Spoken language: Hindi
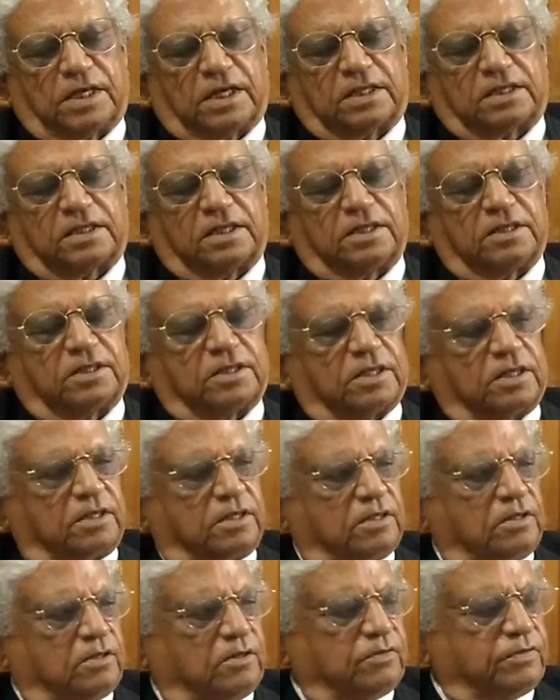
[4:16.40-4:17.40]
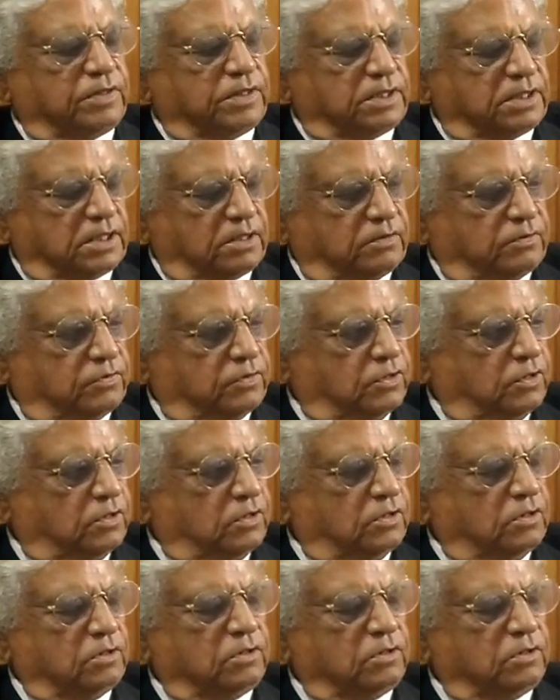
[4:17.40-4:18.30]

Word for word: एक्सटेंशन ऑफिसर वो